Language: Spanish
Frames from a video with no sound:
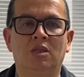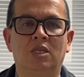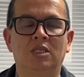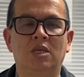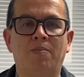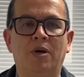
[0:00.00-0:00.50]

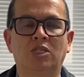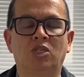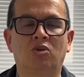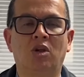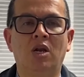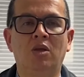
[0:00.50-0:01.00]
Desde
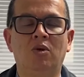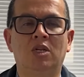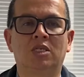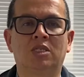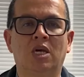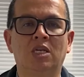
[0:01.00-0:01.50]
Pastoral y
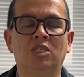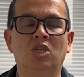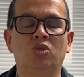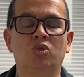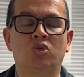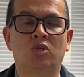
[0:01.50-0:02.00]
Bienestar
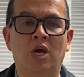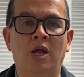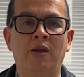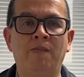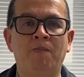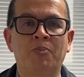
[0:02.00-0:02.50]

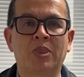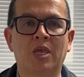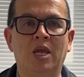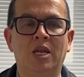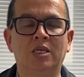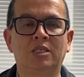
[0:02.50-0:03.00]
Institucional,
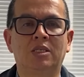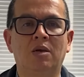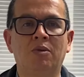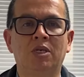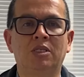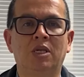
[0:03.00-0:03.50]
en
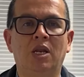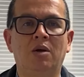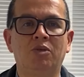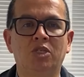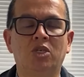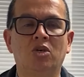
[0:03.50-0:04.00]
este mes de
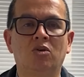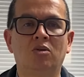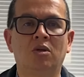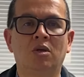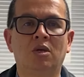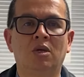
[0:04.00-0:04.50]
la
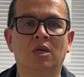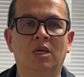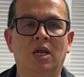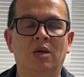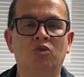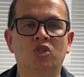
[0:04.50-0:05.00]
misión,
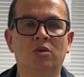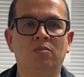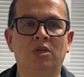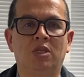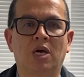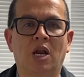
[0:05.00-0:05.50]
queremos
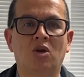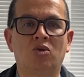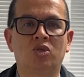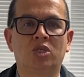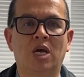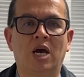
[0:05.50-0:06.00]

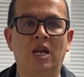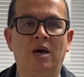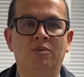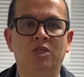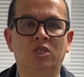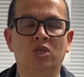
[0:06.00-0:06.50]
invitarlos a
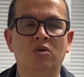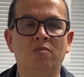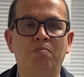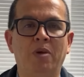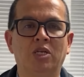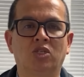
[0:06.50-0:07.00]
la
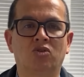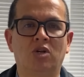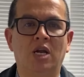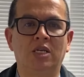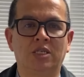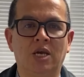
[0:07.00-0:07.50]
misión
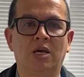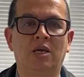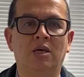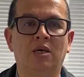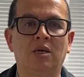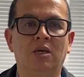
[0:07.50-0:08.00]

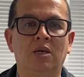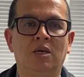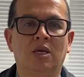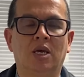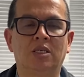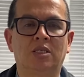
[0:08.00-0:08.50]
personalizada,
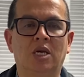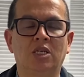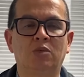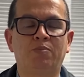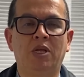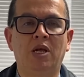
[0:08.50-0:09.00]
que está
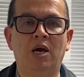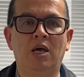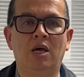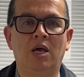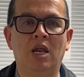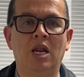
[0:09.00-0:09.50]

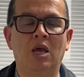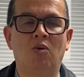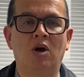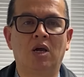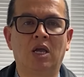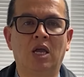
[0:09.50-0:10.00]
inspirada en el
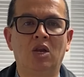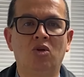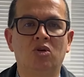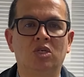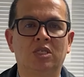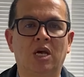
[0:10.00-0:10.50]

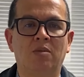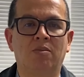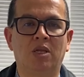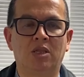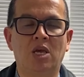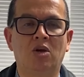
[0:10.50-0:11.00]
Evangelio de San
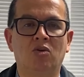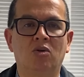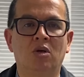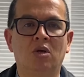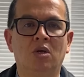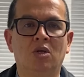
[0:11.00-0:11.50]

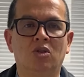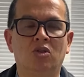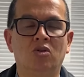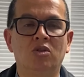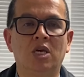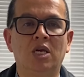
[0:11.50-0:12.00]
Mateo
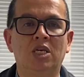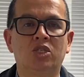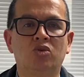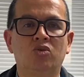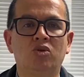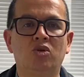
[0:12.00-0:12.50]
donde
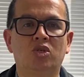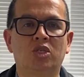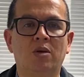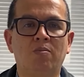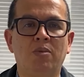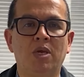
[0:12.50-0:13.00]
Jesús
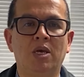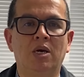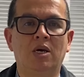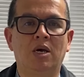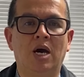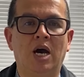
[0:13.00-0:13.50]
nos
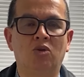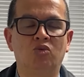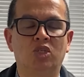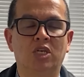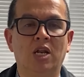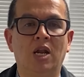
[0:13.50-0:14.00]
envía a
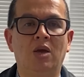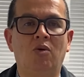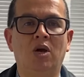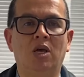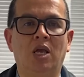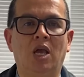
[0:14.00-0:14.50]
anunciar el
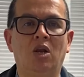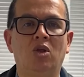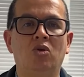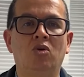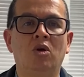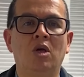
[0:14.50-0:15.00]

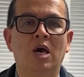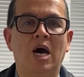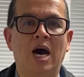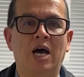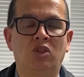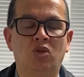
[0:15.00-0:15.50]
Evangelio
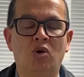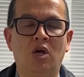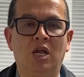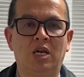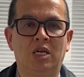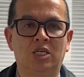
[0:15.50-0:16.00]
a
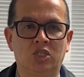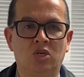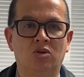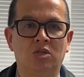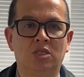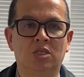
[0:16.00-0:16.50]
todas las
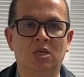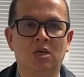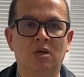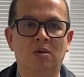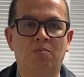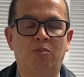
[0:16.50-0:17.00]
naciones.
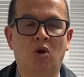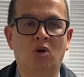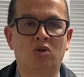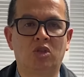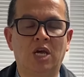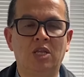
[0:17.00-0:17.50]
Por
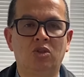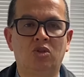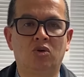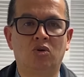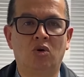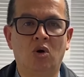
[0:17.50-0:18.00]
lo
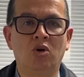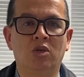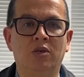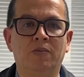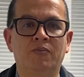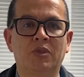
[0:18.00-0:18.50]
tanto,
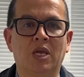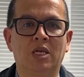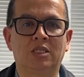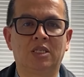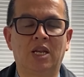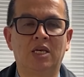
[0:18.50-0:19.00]
hoy
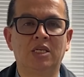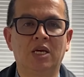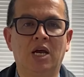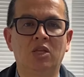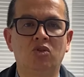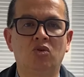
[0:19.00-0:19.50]
estará
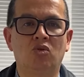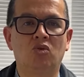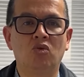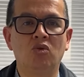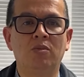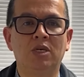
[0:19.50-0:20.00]

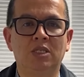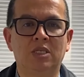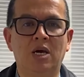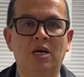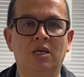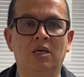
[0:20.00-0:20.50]
llegando un
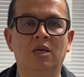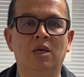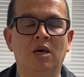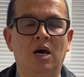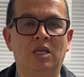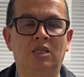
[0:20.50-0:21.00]
mensaje
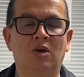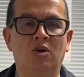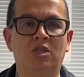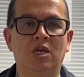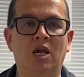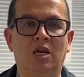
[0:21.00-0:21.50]
a
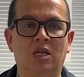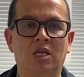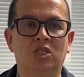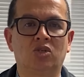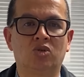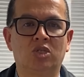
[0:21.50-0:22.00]
través de las
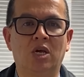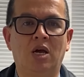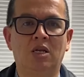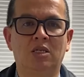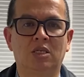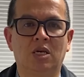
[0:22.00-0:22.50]
redes
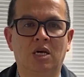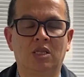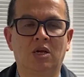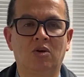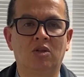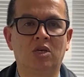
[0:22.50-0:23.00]
sociales, a
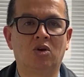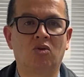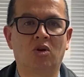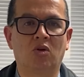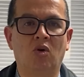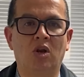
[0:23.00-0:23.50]
través de
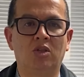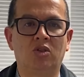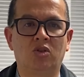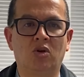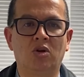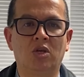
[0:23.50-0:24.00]
correo
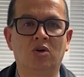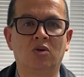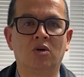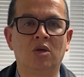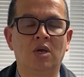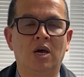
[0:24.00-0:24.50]

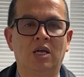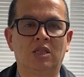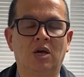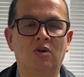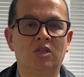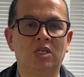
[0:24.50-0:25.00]
electrónico, a
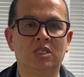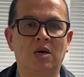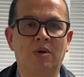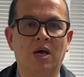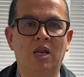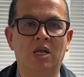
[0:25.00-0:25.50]
través de
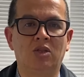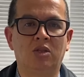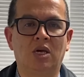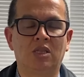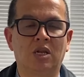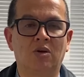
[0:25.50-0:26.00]

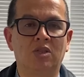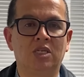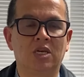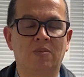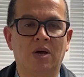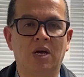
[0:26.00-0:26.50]

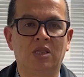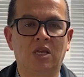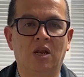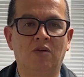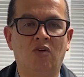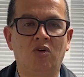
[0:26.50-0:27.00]
llamada,
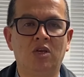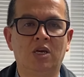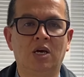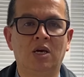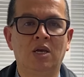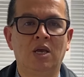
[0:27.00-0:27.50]

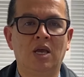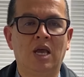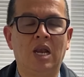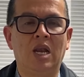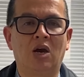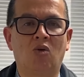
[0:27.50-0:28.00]
telefónica,
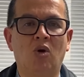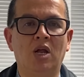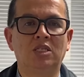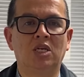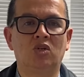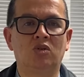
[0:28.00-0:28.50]
en la
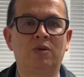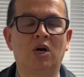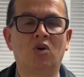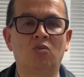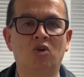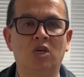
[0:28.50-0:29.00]
cual se nos
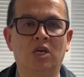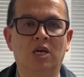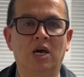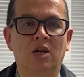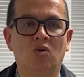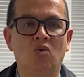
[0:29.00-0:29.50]
va a
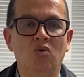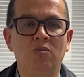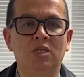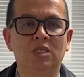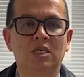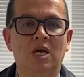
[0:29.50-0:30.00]
comunicar un
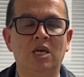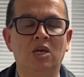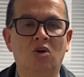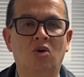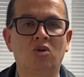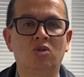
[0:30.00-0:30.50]

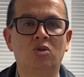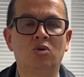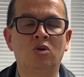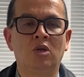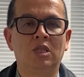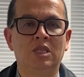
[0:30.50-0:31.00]
mensaje
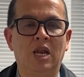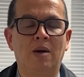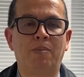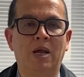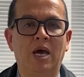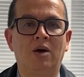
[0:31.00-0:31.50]
corto de
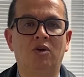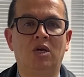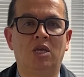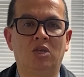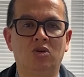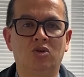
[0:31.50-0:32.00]
la palabra
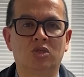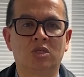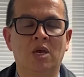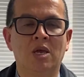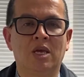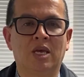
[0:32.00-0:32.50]
de
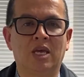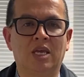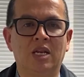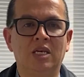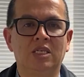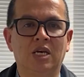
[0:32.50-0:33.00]
Dios, que
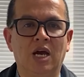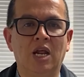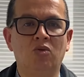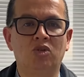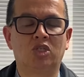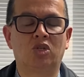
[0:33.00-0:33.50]
quiere llegar
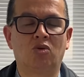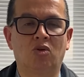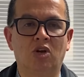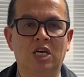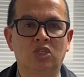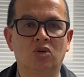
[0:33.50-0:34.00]
a nuestro
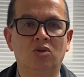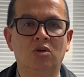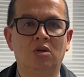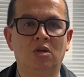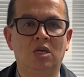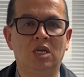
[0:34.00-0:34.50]

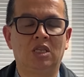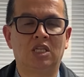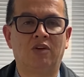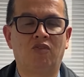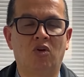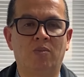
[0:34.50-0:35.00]
corazón y
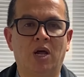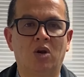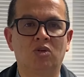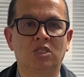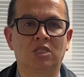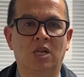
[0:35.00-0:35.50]

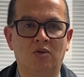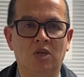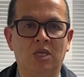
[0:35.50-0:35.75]
transformar nuestra